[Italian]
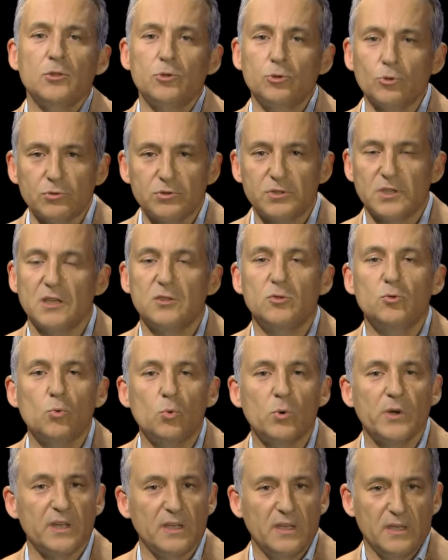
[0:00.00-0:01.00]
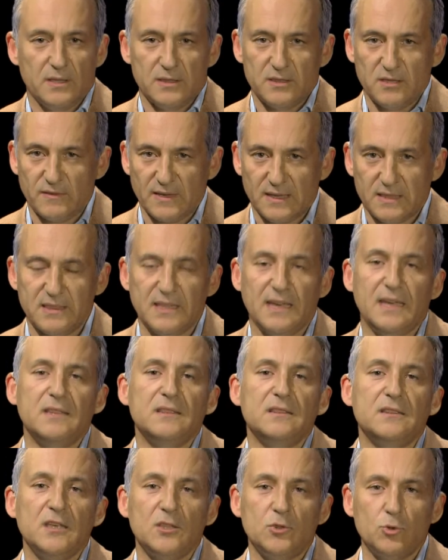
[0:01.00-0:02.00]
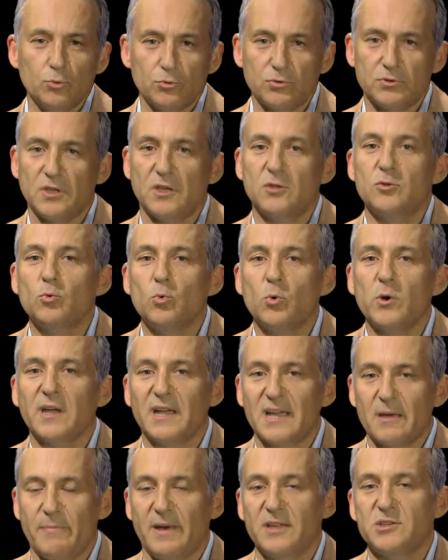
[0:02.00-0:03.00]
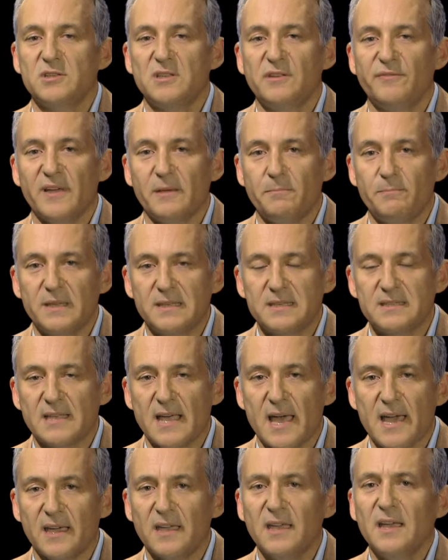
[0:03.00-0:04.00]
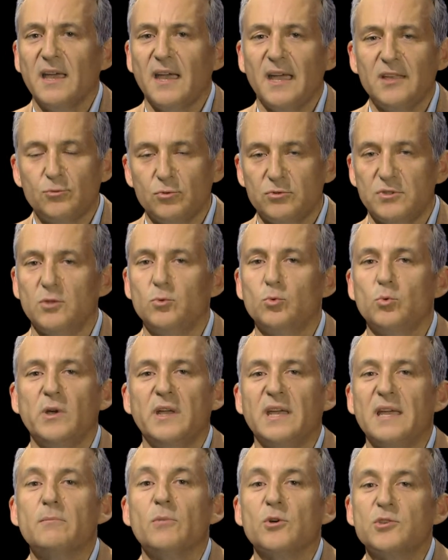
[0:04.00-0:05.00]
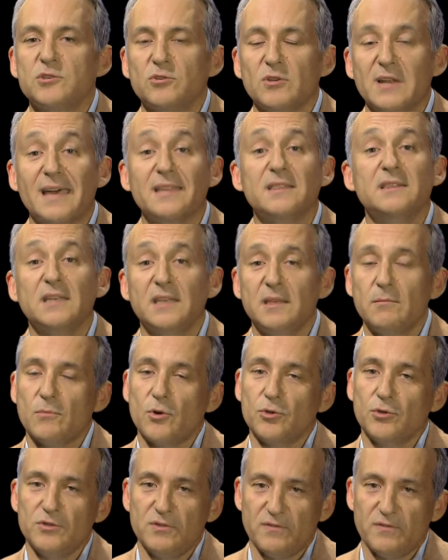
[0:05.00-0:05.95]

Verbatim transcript: tutti e due divertenti, tutti e due capaci di far pensare e tutti e due emozionanti in modo